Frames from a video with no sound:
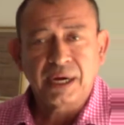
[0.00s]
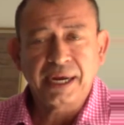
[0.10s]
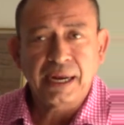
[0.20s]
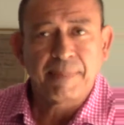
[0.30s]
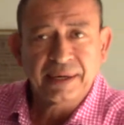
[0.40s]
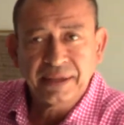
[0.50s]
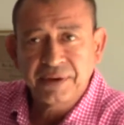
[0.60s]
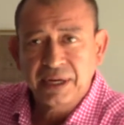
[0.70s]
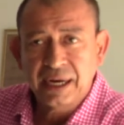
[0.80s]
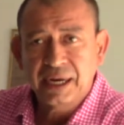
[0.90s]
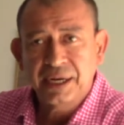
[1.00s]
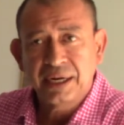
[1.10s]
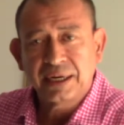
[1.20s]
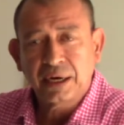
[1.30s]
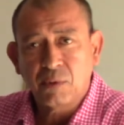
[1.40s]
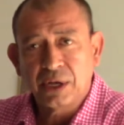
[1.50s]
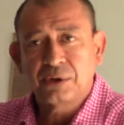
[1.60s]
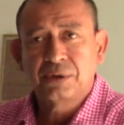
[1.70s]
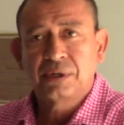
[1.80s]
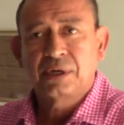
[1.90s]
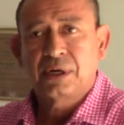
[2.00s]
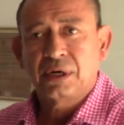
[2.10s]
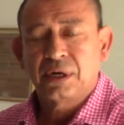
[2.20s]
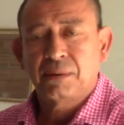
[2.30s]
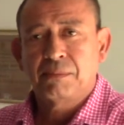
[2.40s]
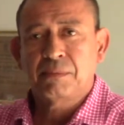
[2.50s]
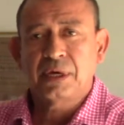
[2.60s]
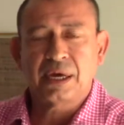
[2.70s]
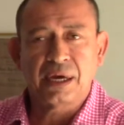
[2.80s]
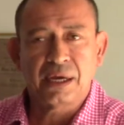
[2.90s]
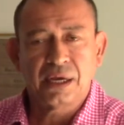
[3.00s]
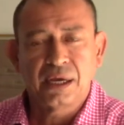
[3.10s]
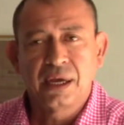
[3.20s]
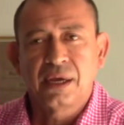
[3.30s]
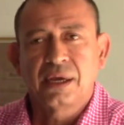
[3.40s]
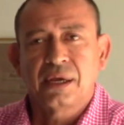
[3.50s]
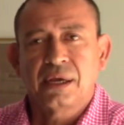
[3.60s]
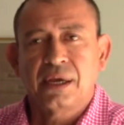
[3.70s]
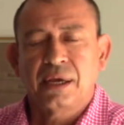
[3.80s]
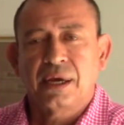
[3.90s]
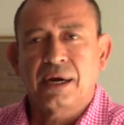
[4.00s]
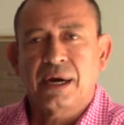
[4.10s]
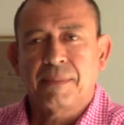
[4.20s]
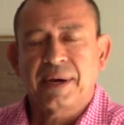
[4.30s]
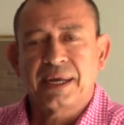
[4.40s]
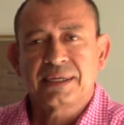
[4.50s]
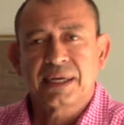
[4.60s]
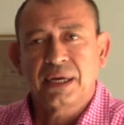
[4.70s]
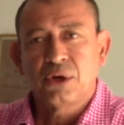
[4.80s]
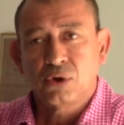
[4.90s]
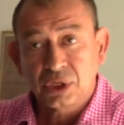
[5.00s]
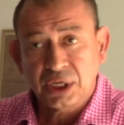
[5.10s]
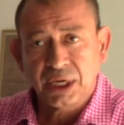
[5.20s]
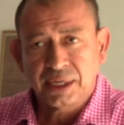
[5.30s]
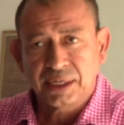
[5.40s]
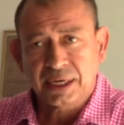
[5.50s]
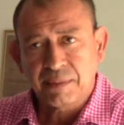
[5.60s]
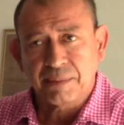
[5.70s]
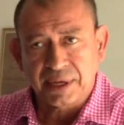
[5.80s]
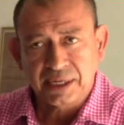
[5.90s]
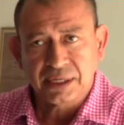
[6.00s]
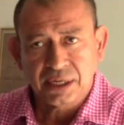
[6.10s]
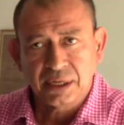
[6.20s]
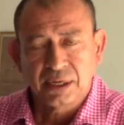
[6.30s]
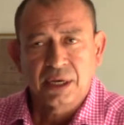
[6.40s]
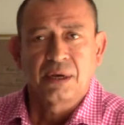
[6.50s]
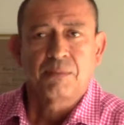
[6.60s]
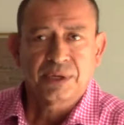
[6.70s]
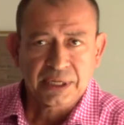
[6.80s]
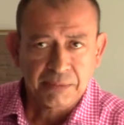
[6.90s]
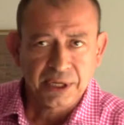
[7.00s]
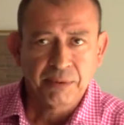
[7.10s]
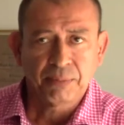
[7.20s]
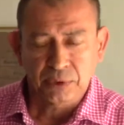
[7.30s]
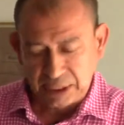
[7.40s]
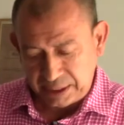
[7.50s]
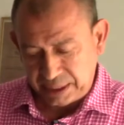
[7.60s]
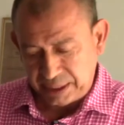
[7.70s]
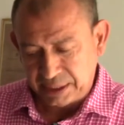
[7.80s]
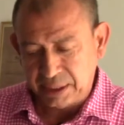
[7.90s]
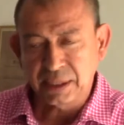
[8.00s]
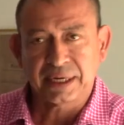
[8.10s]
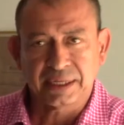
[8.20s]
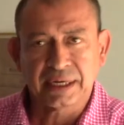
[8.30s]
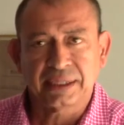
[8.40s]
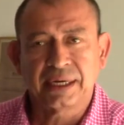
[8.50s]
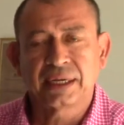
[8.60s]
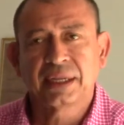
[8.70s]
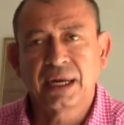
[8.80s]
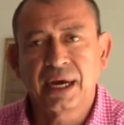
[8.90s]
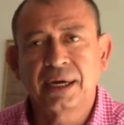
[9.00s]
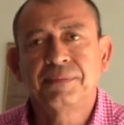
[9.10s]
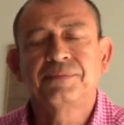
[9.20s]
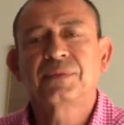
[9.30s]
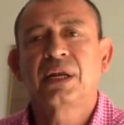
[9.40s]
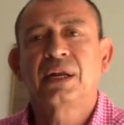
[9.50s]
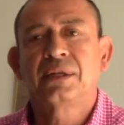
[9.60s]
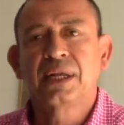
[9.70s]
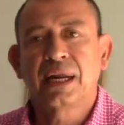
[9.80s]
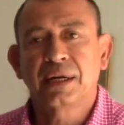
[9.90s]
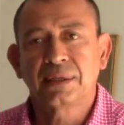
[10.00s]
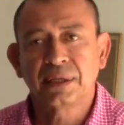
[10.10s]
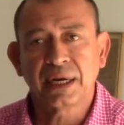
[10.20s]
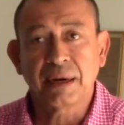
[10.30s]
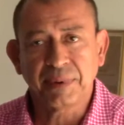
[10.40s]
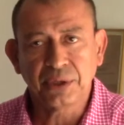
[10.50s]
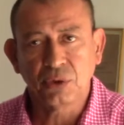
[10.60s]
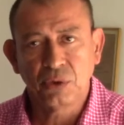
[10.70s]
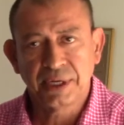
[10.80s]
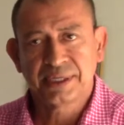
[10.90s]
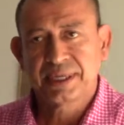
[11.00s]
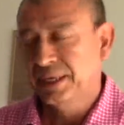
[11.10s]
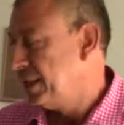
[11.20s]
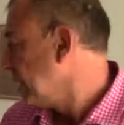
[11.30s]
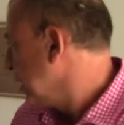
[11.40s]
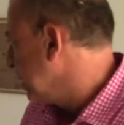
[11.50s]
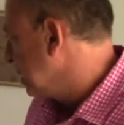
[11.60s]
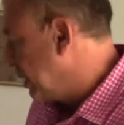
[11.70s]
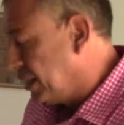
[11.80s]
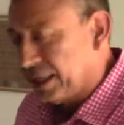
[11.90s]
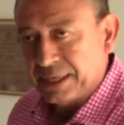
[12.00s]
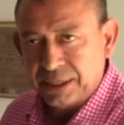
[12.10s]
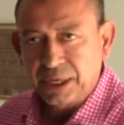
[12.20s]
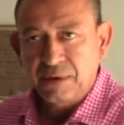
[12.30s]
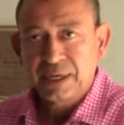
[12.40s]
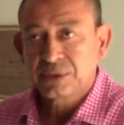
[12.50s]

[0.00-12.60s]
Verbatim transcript: en la parte final, allá en el recuadro, em, eh, aparece lo siguiente que me parece pues también importante rescatar del, capítulo este de, que escribe